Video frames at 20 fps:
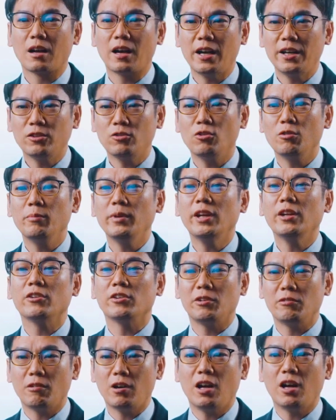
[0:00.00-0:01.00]
回答
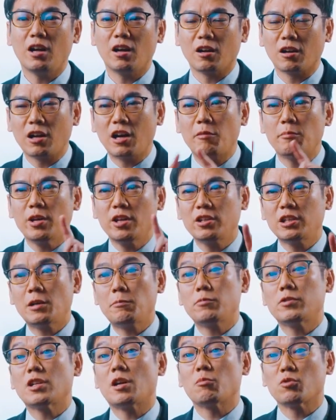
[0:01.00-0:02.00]
メールには画面
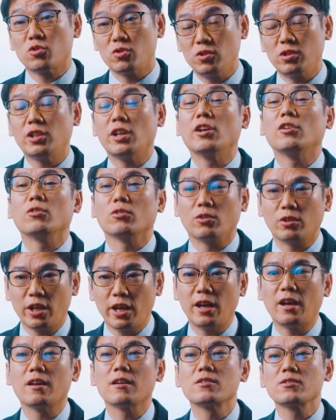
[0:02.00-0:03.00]
キャプチャーもついているの
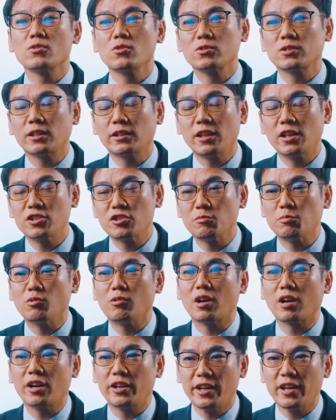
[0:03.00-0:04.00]
で操作手順
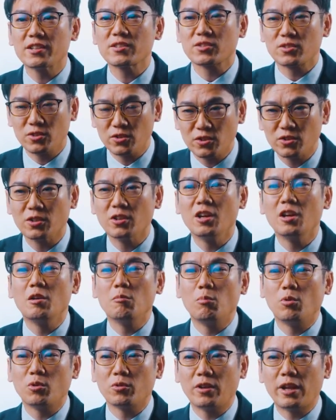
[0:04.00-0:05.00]
も分かりやすく
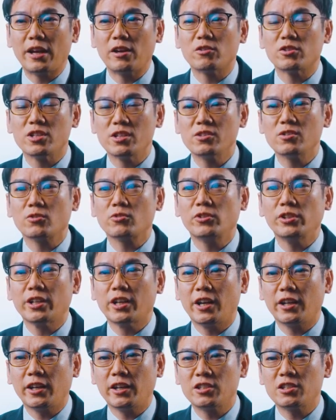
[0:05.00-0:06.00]
問題を迅速に
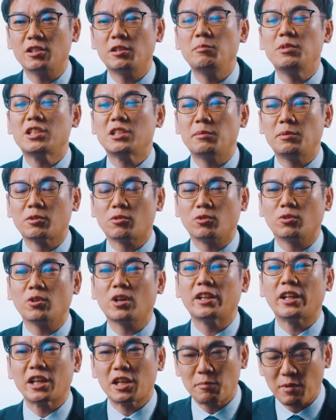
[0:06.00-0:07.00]
解決に導くこ
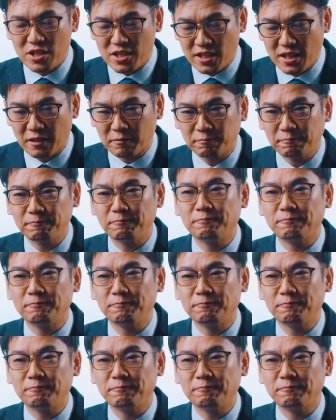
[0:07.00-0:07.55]
とができました